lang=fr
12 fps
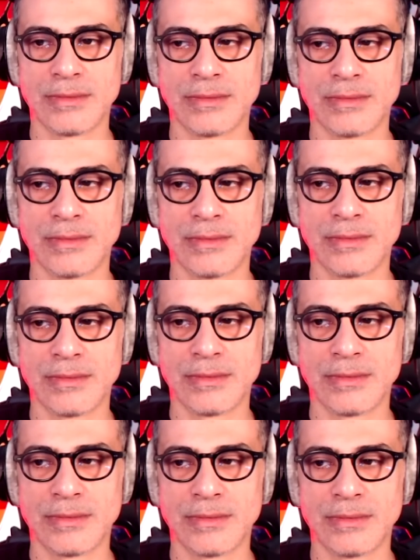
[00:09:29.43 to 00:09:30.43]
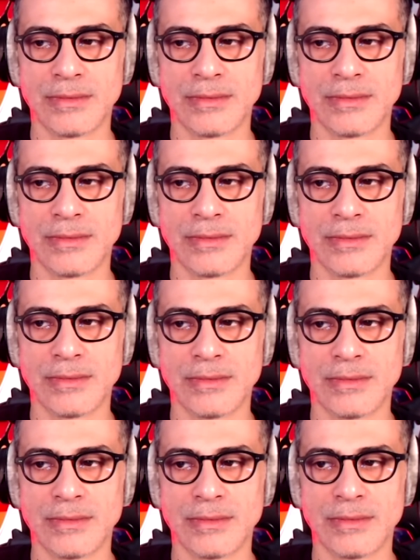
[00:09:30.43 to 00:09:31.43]
J'ai demandé au mec de
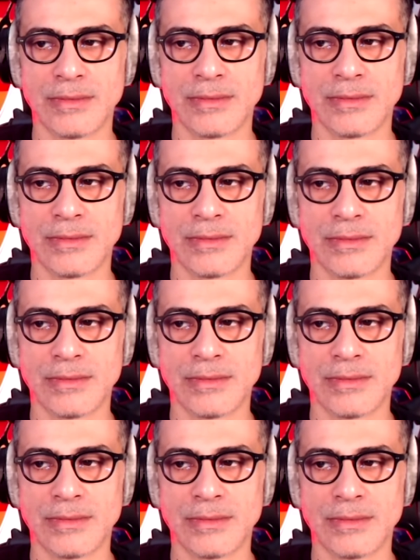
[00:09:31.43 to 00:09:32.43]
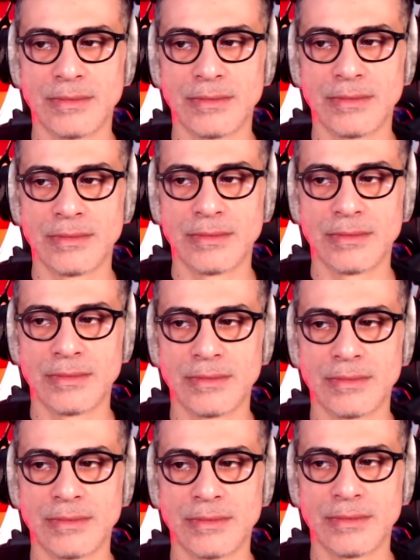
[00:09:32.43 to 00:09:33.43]
désinsectiser. Euh, chez moi en
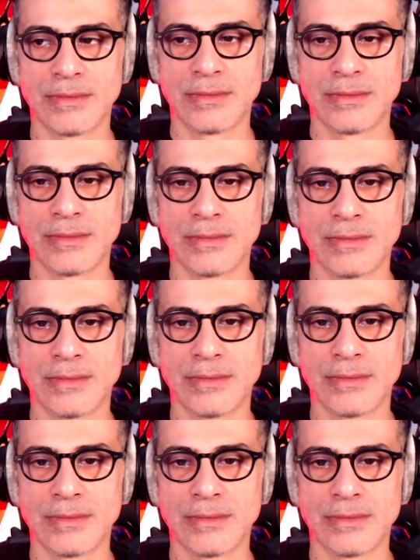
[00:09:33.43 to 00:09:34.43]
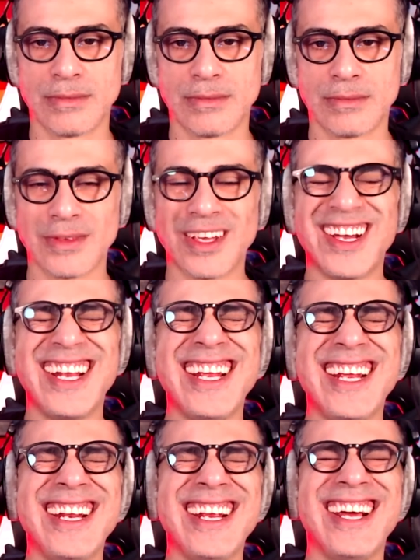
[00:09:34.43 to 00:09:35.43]
priorité. Je reste de nu, un peu plus. Oh là
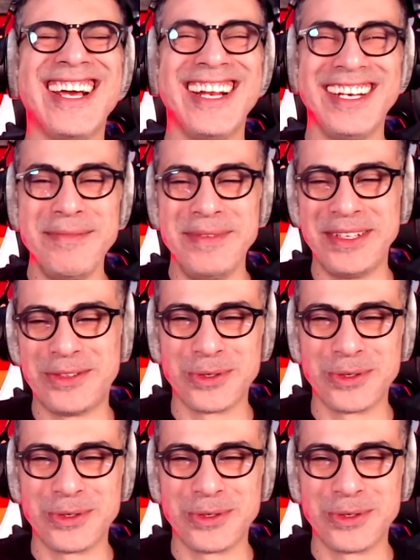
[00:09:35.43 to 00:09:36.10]
là, Libito